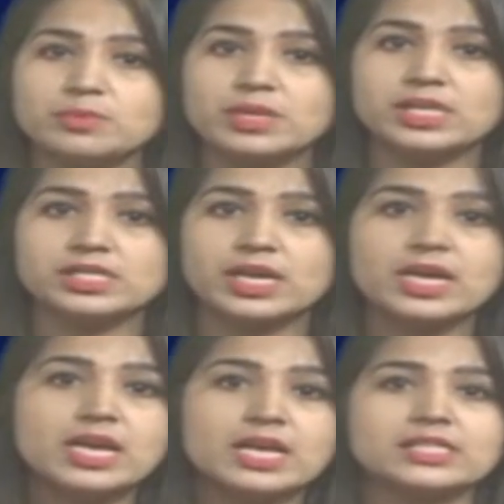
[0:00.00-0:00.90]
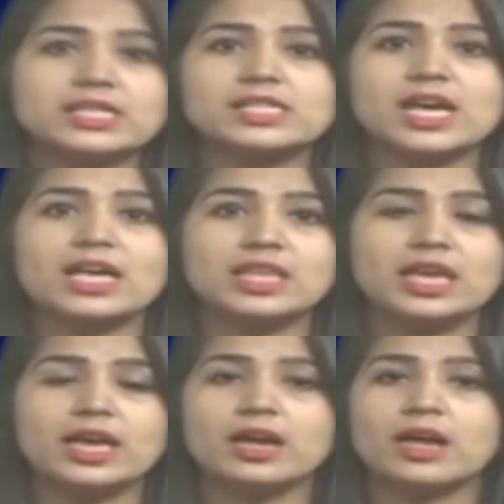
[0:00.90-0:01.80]
मरीज है इसके साथ ही
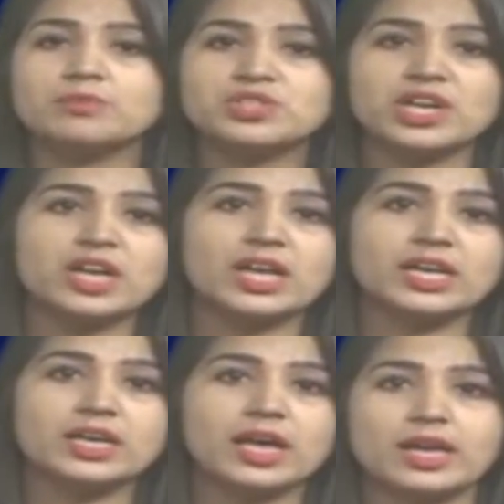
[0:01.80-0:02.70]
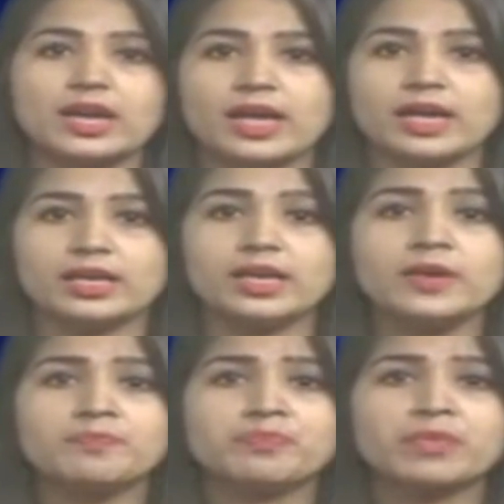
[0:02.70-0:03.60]
एक अहम जानकारी है
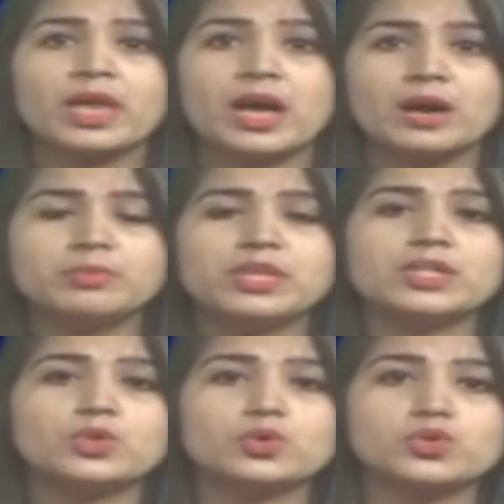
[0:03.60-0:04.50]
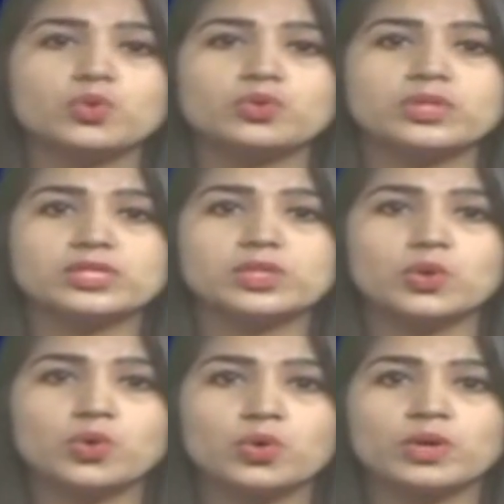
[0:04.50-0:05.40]
कि अब तक दो
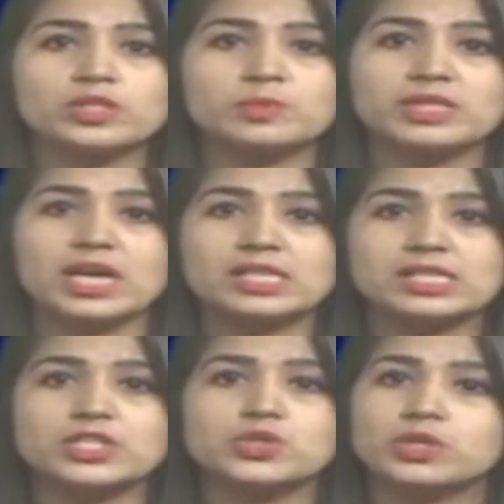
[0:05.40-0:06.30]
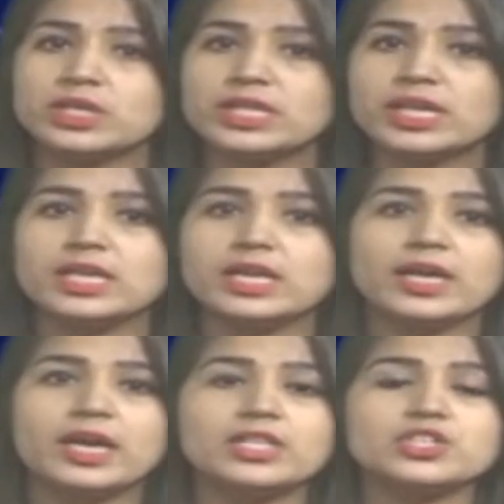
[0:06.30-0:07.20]
लोगों को अस्पताल से छुट्टी दे दी
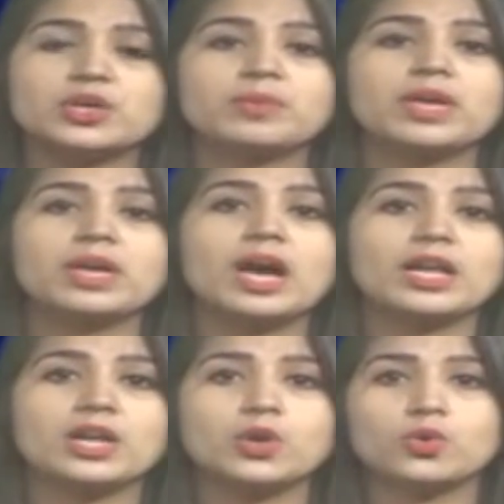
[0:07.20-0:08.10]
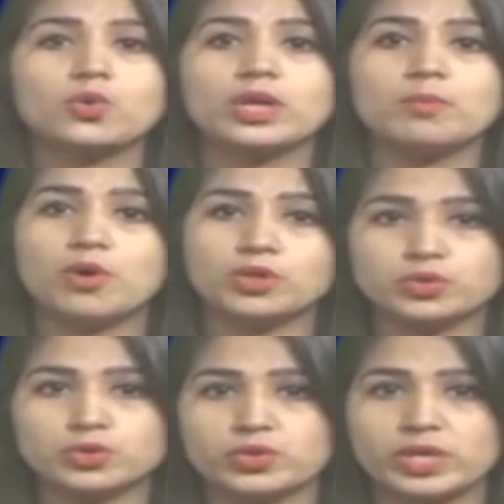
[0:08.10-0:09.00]
गई है जबकि 11 लोगों की मौत
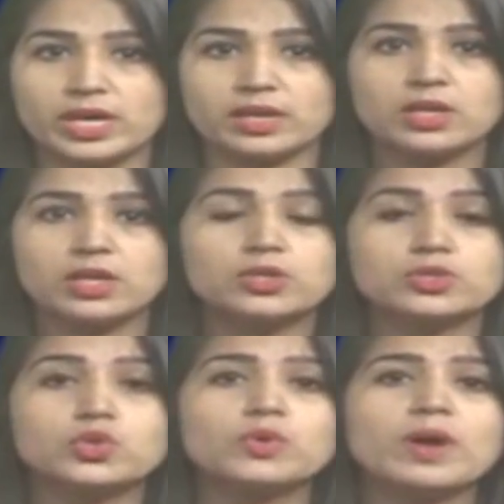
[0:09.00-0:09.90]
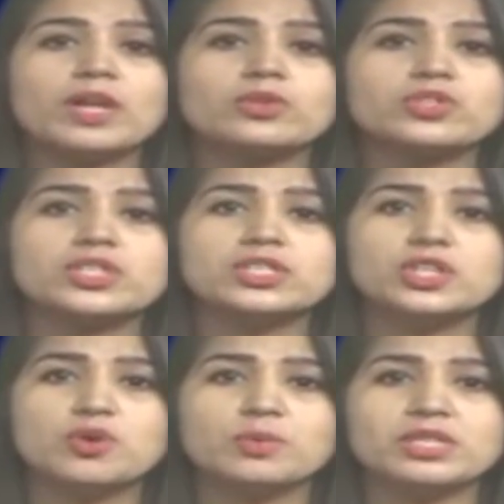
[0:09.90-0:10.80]
हो चुकी है शुक्रवार को जिन
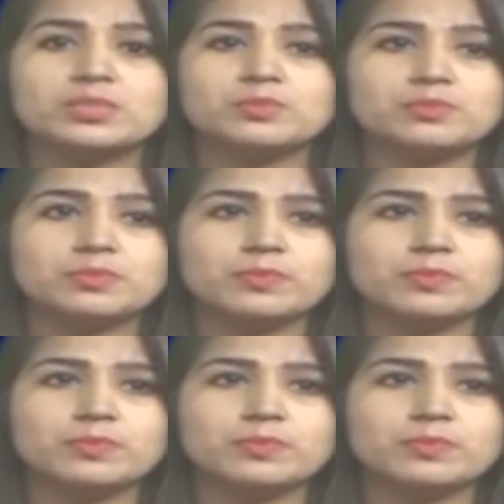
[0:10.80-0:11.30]
जिलों में सब